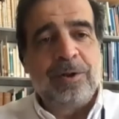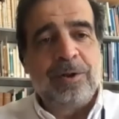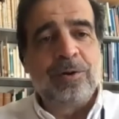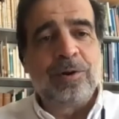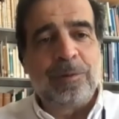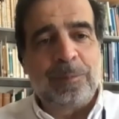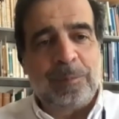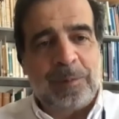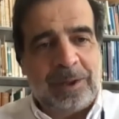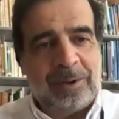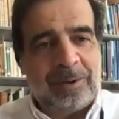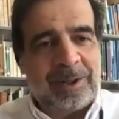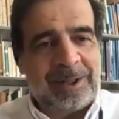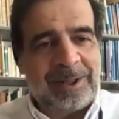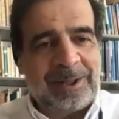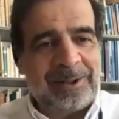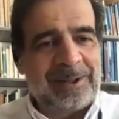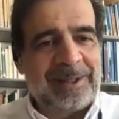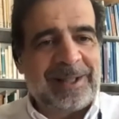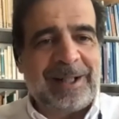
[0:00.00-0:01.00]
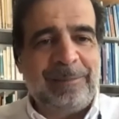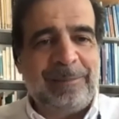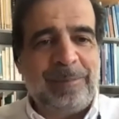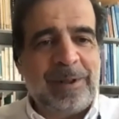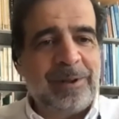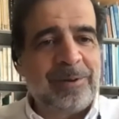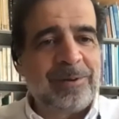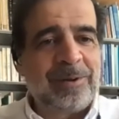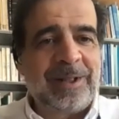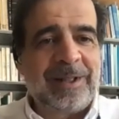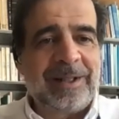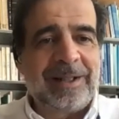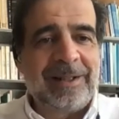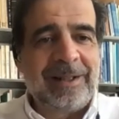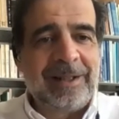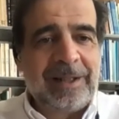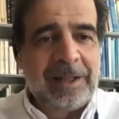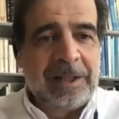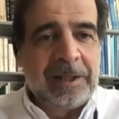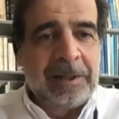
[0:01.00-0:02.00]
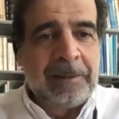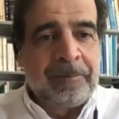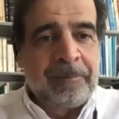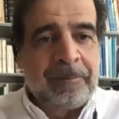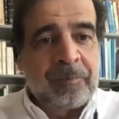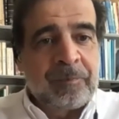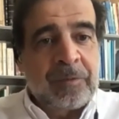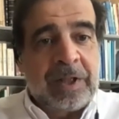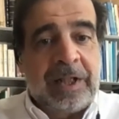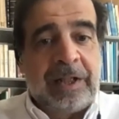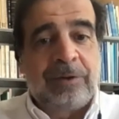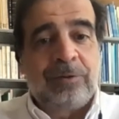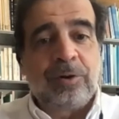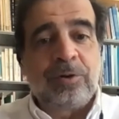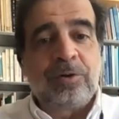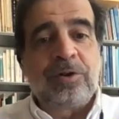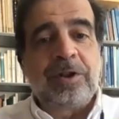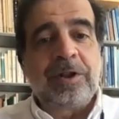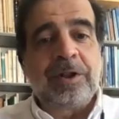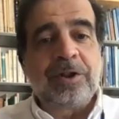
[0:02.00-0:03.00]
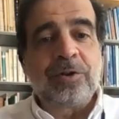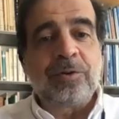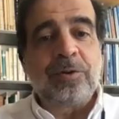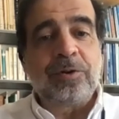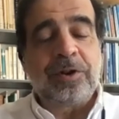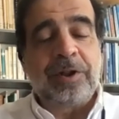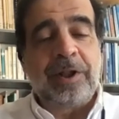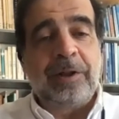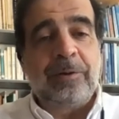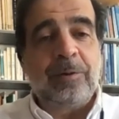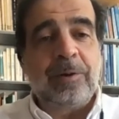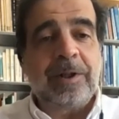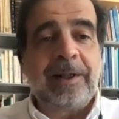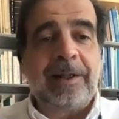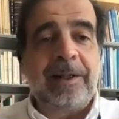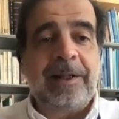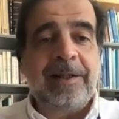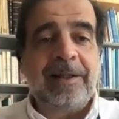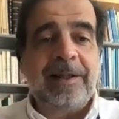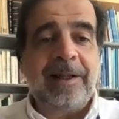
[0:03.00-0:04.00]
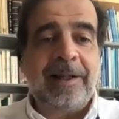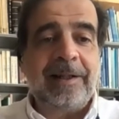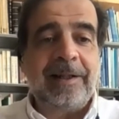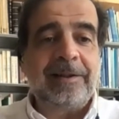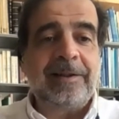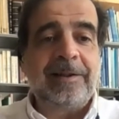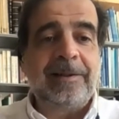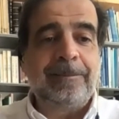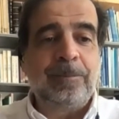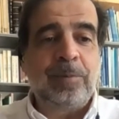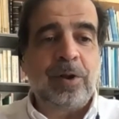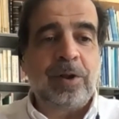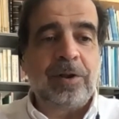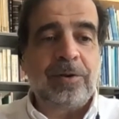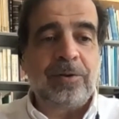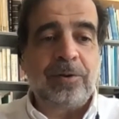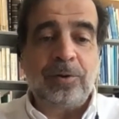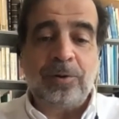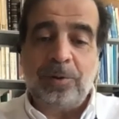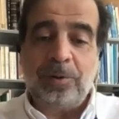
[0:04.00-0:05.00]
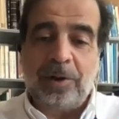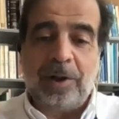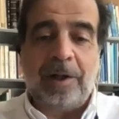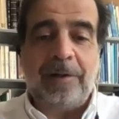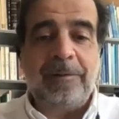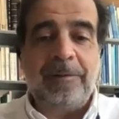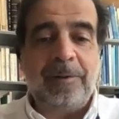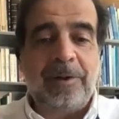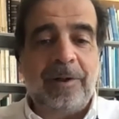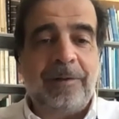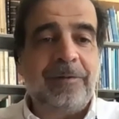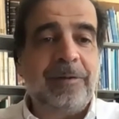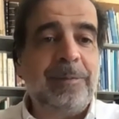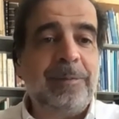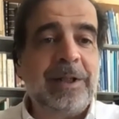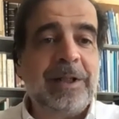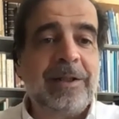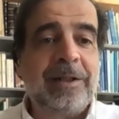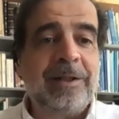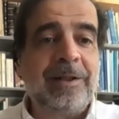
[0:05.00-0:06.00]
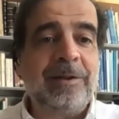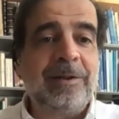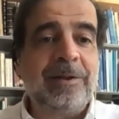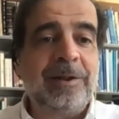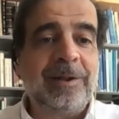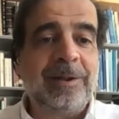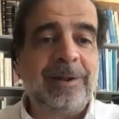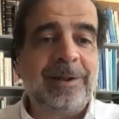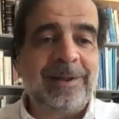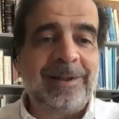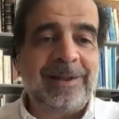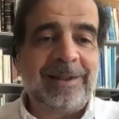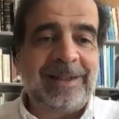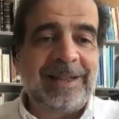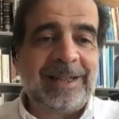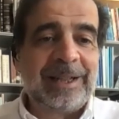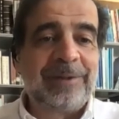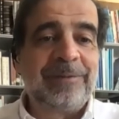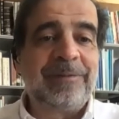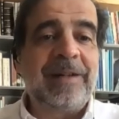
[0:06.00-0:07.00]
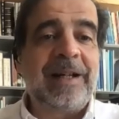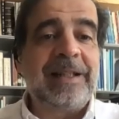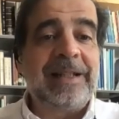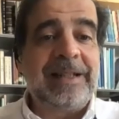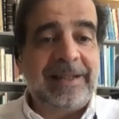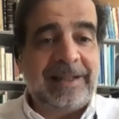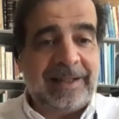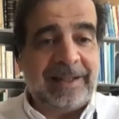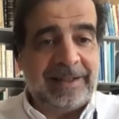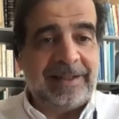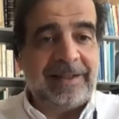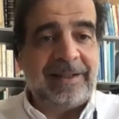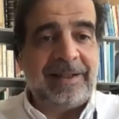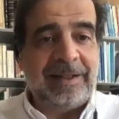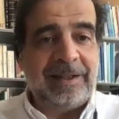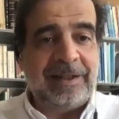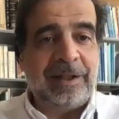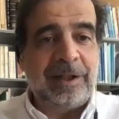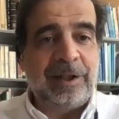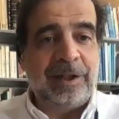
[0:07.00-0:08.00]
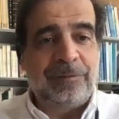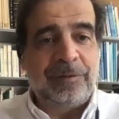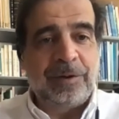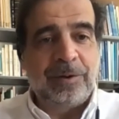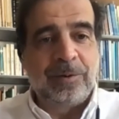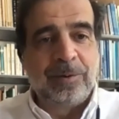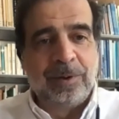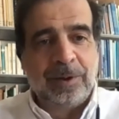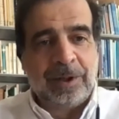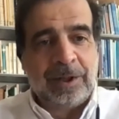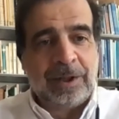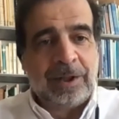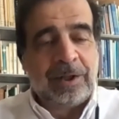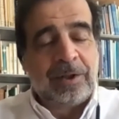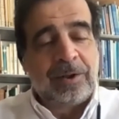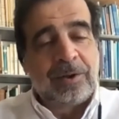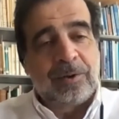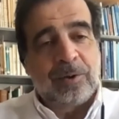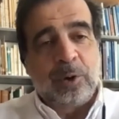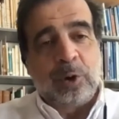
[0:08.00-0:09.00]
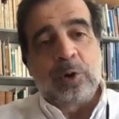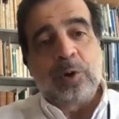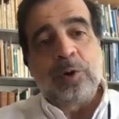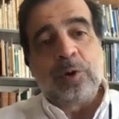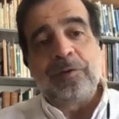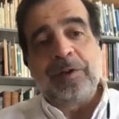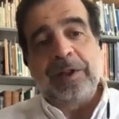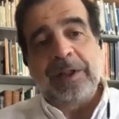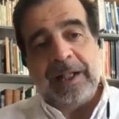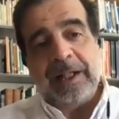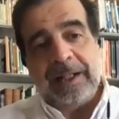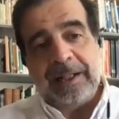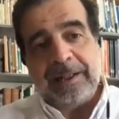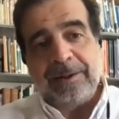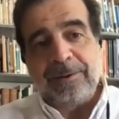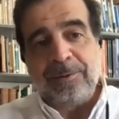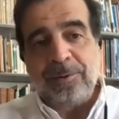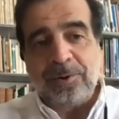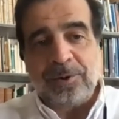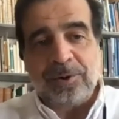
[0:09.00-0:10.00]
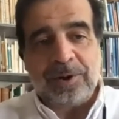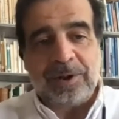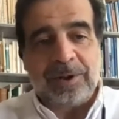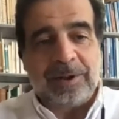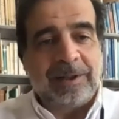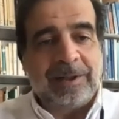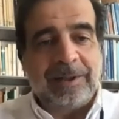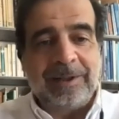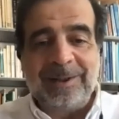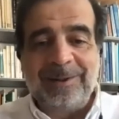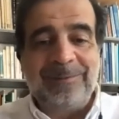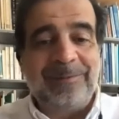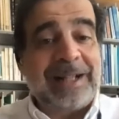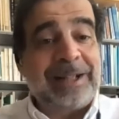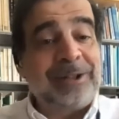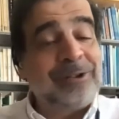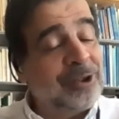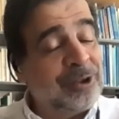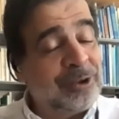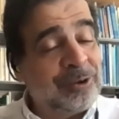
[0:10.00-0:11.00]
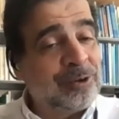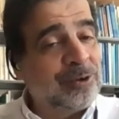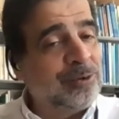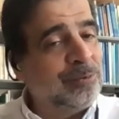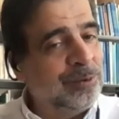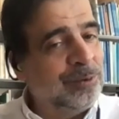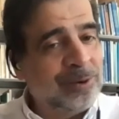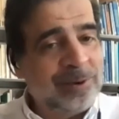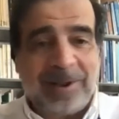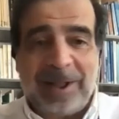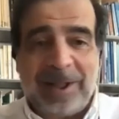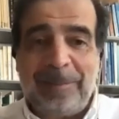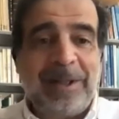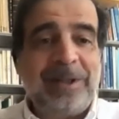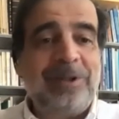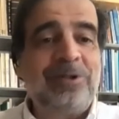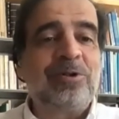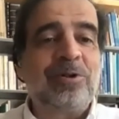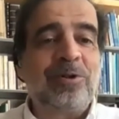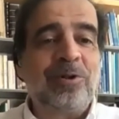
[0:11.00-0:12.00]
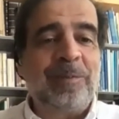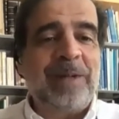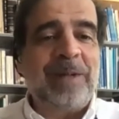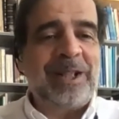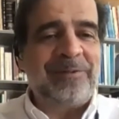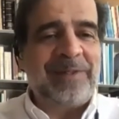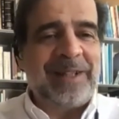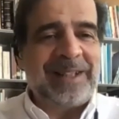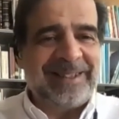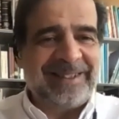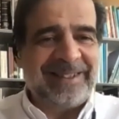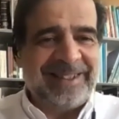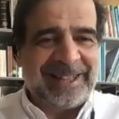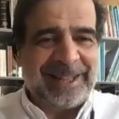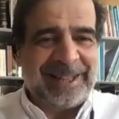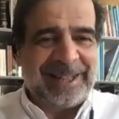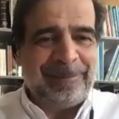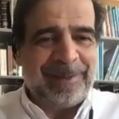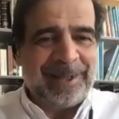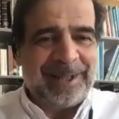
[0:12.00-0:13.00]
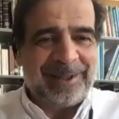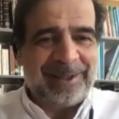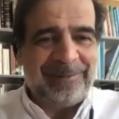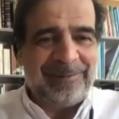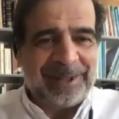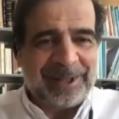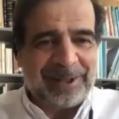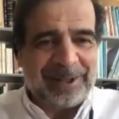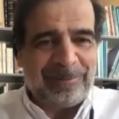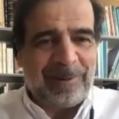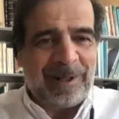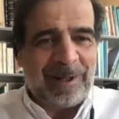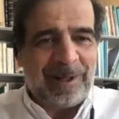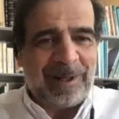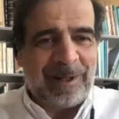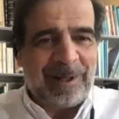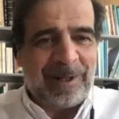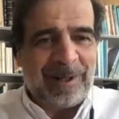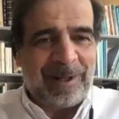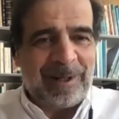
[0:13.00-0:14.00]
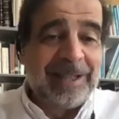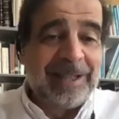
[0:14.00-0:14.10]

no grupo da educação terapêutica e todos eles conseguiram organizar simpósios no, novamente de elevado interesse científico, com convidados de, de vários sítios do mundo, também se tornou mais fácil neste ambiente virtual